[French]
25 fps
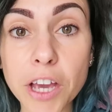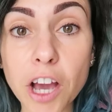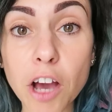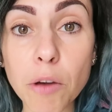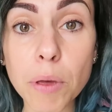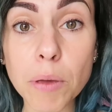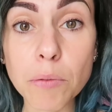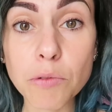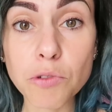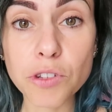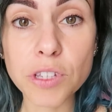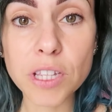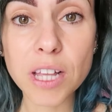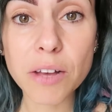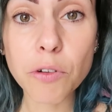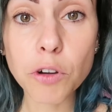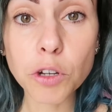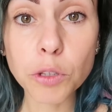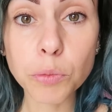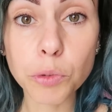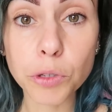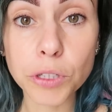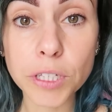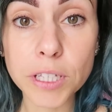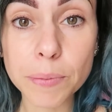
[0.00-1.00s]
Mais quand même, juste avant,
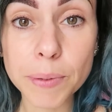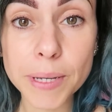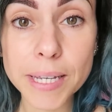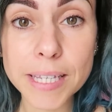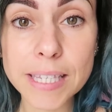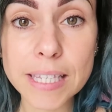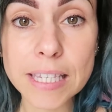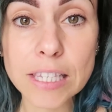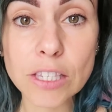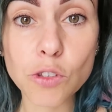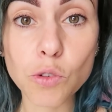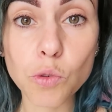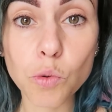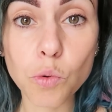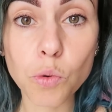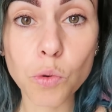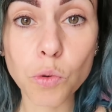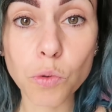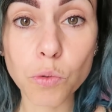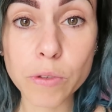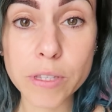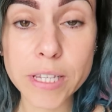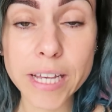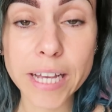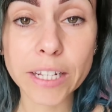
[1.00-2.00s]
une petite précision
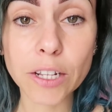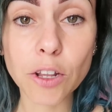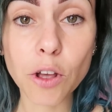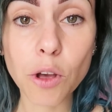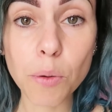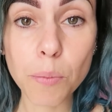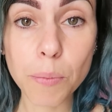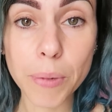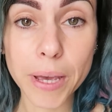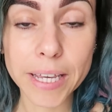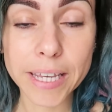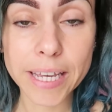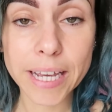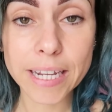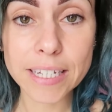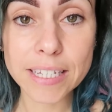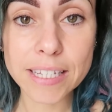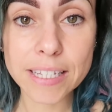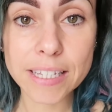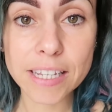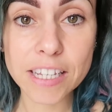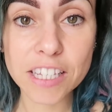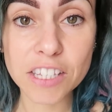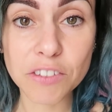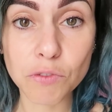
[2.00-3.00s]
concernant Bike
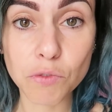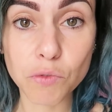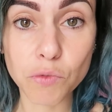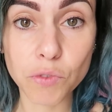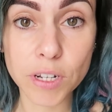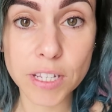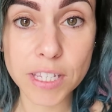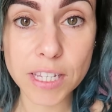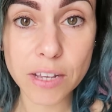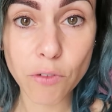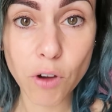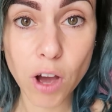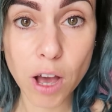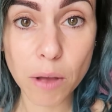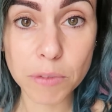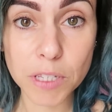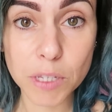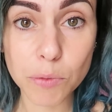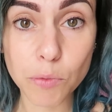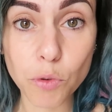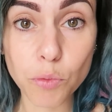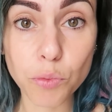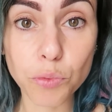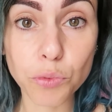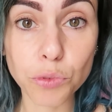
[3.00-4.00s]
Alisté, si vous voulez savoir un
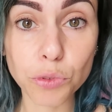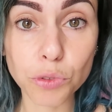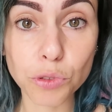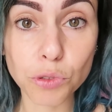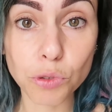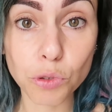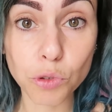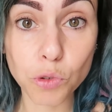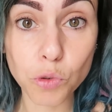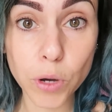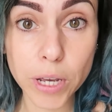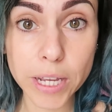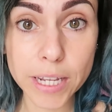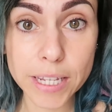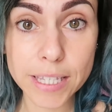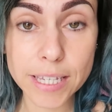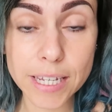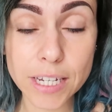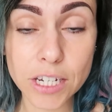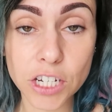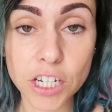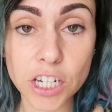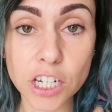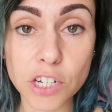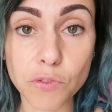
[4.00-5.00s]
petit peu plus de quoi il
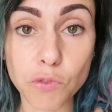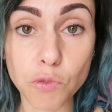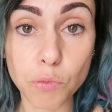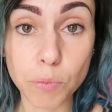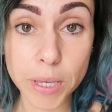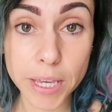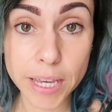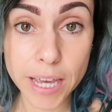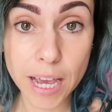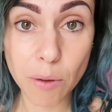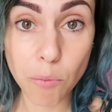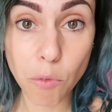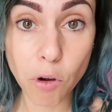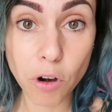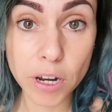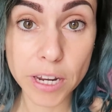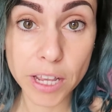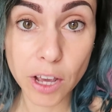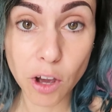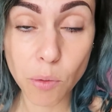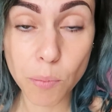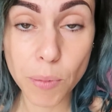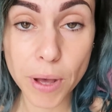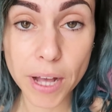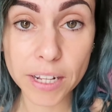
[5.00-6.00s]
s'agit, je vous mets également le
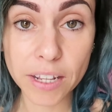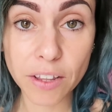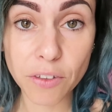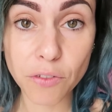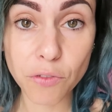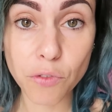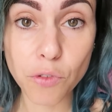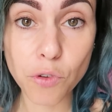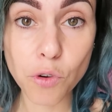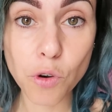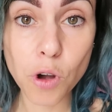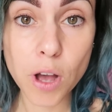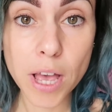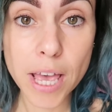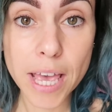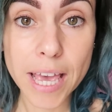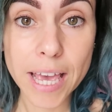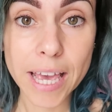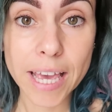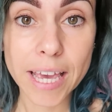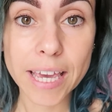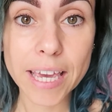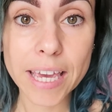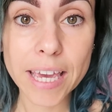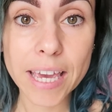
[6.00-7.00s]
lien en barre d'infos.
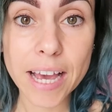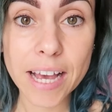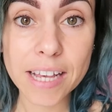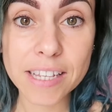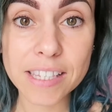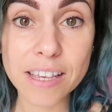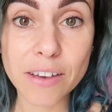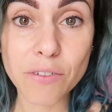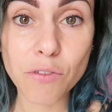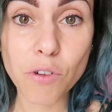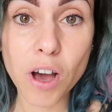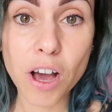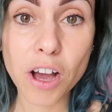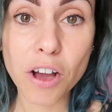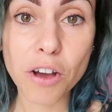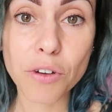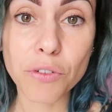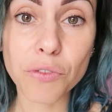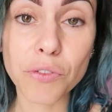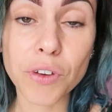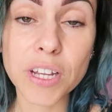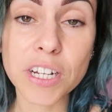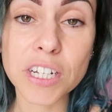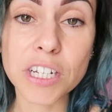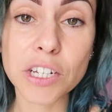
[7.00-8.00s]
Et à savoir
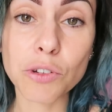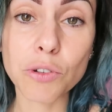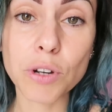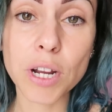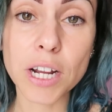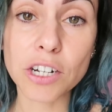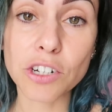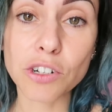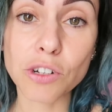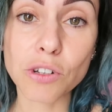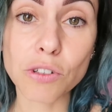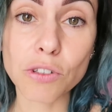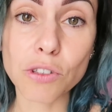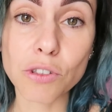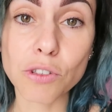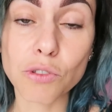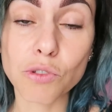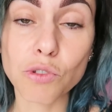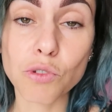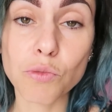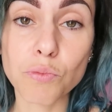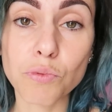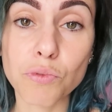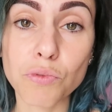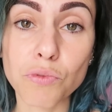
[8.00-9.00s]
qu'en fait, j'ai eu la chance
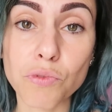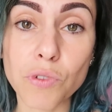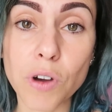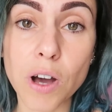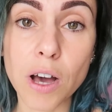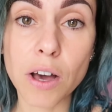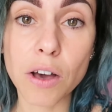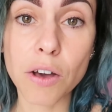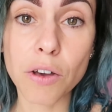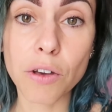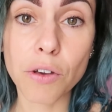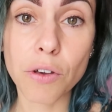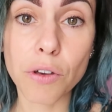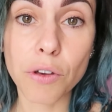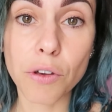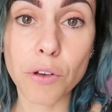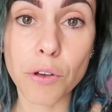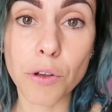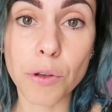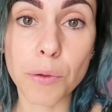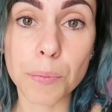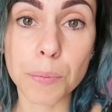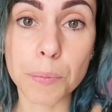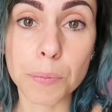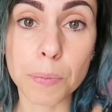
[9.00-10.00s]
de pouvoir
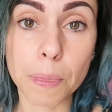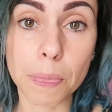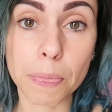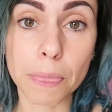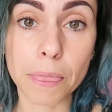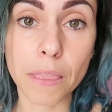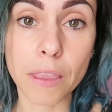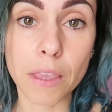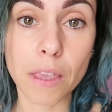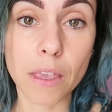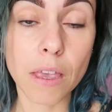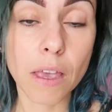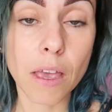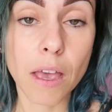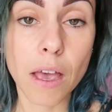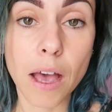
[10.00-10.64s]
euh,